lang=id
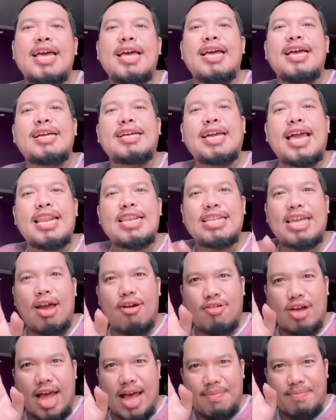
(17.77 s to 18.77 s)
Kan kau
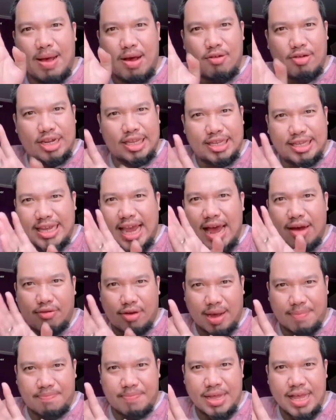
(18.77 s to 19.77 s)
nggak mau dijawab,
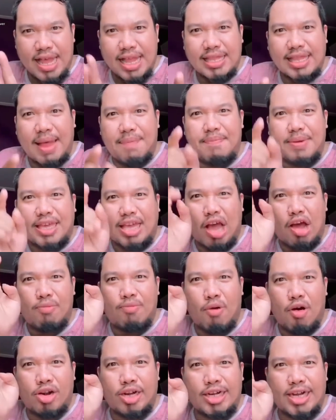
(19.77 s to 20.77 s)
tapi kau mau
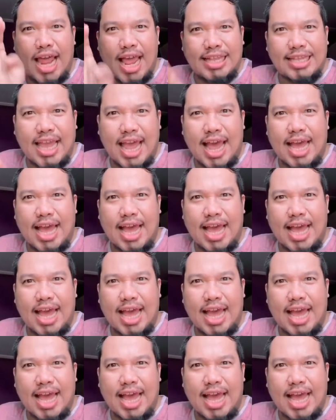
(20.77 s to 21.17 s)
nanya.